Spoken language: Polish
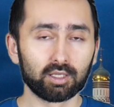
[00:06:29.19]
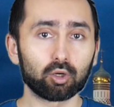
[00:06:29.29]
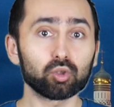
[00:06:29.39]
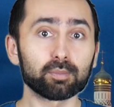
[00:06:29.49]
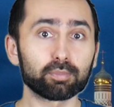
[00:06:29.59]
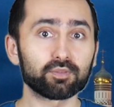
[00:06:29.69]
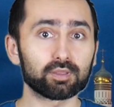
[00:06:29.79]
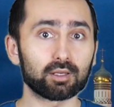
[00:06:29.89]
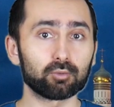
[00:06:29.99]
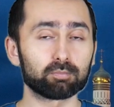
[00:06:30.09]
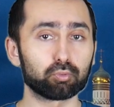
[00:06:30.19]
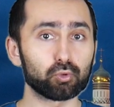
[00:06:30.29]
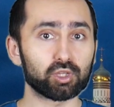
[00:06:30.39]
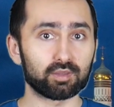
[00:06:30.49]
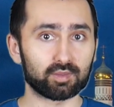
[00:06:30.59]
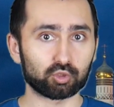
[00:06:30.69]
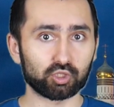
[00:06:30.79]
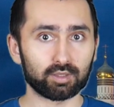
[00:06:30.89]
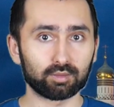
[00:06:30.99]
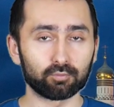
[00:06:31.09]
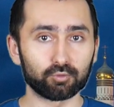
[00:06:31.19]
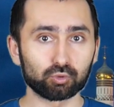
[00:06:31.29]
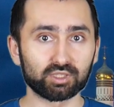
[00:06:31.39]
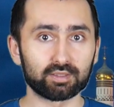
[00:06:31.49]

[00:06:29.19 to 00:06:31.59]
One powstały później za czasów już